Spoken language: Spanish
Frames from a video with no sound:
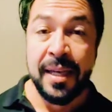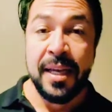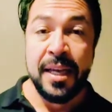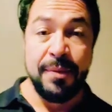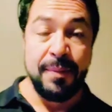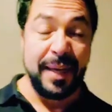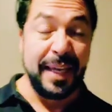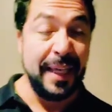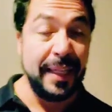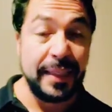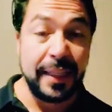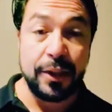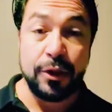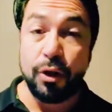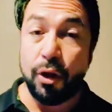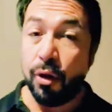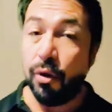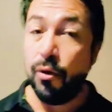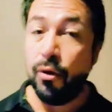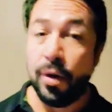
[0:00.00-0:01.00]
Imagínate
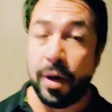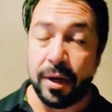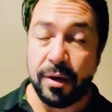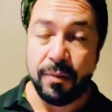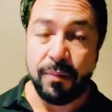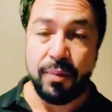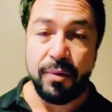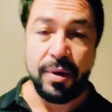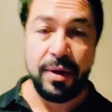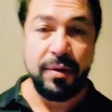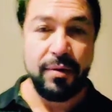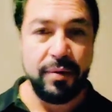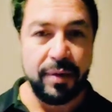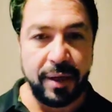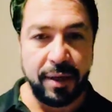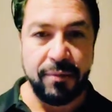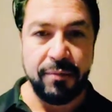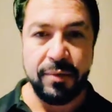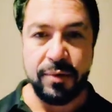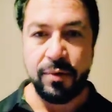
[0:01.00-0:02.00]
todo lo que no podía
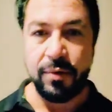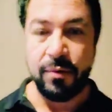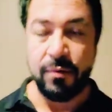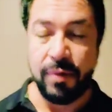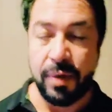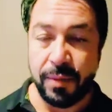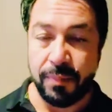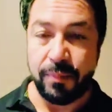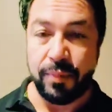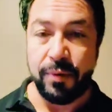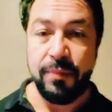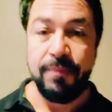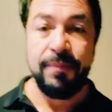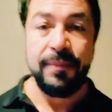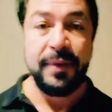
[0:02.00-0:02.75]
encontrar nuestro cuerpo.